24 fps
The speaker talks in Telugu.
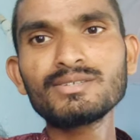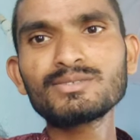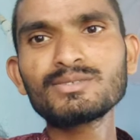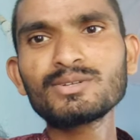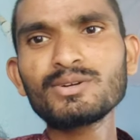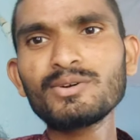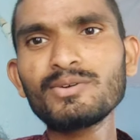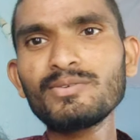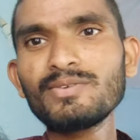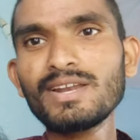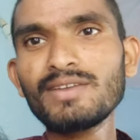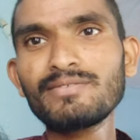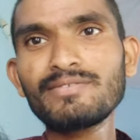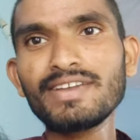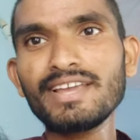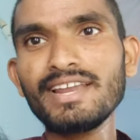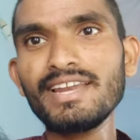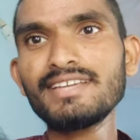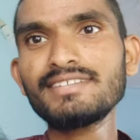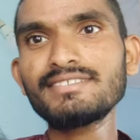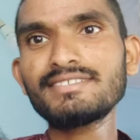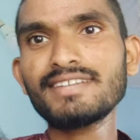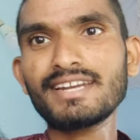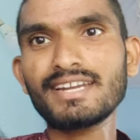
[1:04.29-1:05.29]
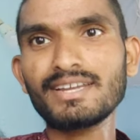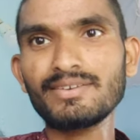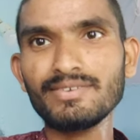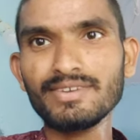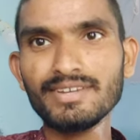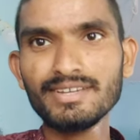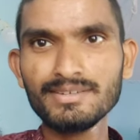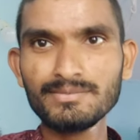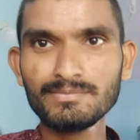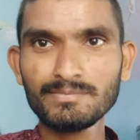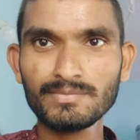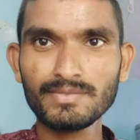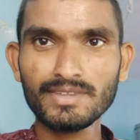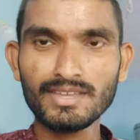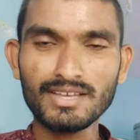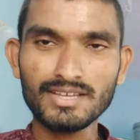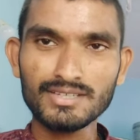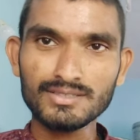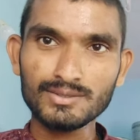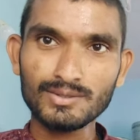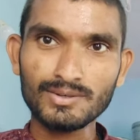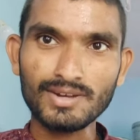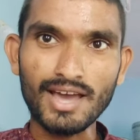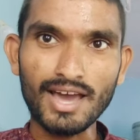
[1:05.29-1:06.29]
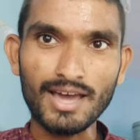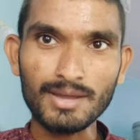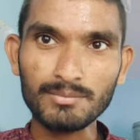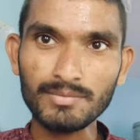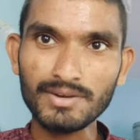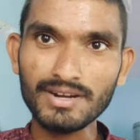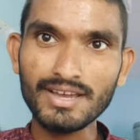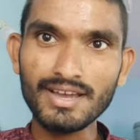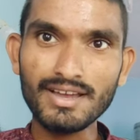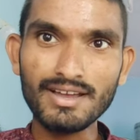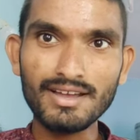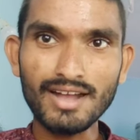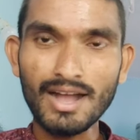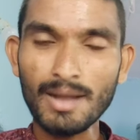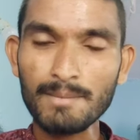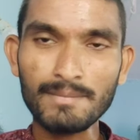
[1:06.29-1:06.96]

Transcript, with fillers: సో వీళ్ళ ఫీలింగ్స్ అనేవి సో నార్మల్గా